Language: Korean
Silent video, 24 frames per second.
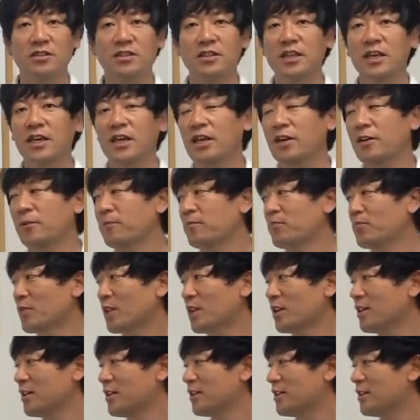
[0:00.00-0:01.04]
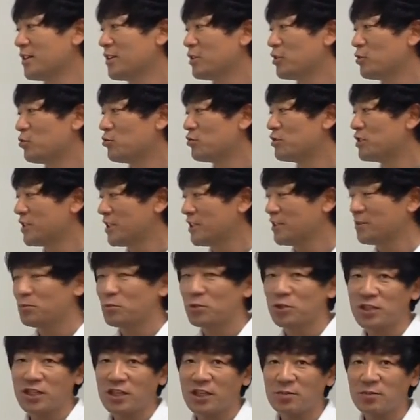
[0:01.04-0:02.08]
근데 문제는
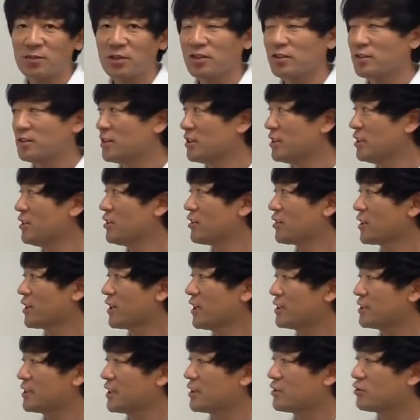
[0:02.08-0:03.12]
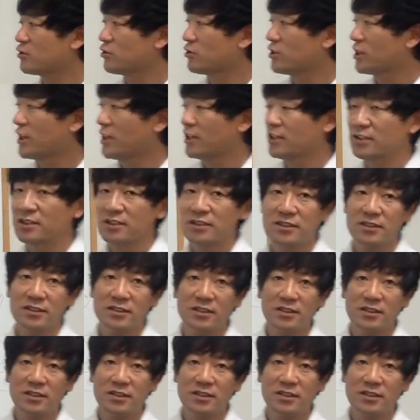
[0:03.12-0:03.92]
뭐냐면 이렇게 제출한